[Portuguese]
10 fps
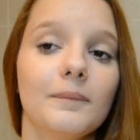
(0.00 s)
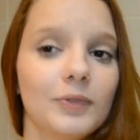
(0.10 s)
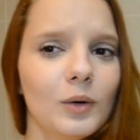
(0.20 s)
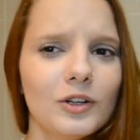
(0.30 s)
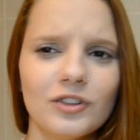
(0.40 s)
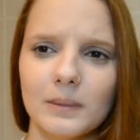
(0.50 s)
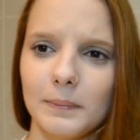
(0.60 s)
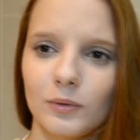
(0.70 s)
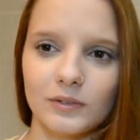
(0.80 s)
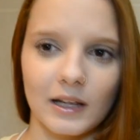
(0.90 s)
Não adianta
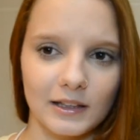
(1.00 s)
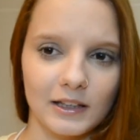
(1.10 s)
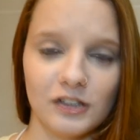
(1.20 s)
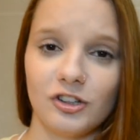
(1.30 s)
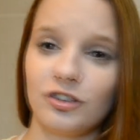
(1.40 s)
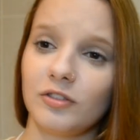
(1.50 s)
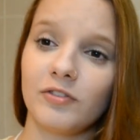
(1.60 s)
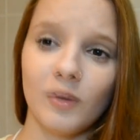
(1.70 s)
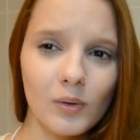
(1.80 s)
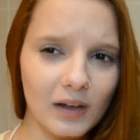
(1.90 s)
perguntar aqui, gente.
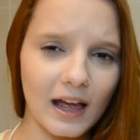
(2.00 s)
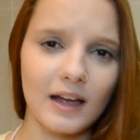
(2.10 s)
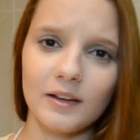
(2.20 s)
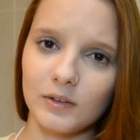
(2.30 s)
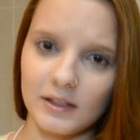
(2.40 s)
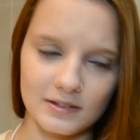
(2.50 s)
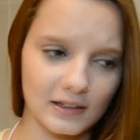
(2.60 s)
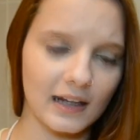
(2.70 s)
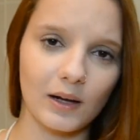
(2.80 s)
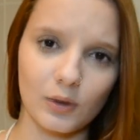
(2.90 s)
Vão lá
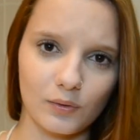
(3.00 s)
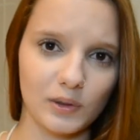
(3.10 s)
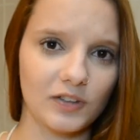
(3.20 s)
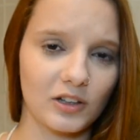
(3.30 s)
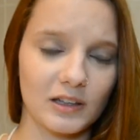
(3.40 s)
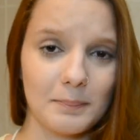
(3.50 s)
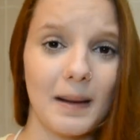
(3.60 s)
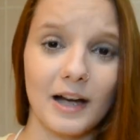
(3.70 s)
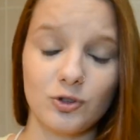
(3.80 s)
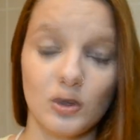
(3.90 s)
nesse canal que eu vou deixar aqui
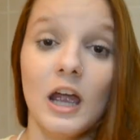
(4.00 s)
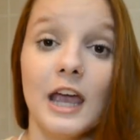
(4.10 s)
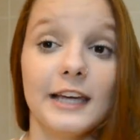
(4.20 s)
embaixo.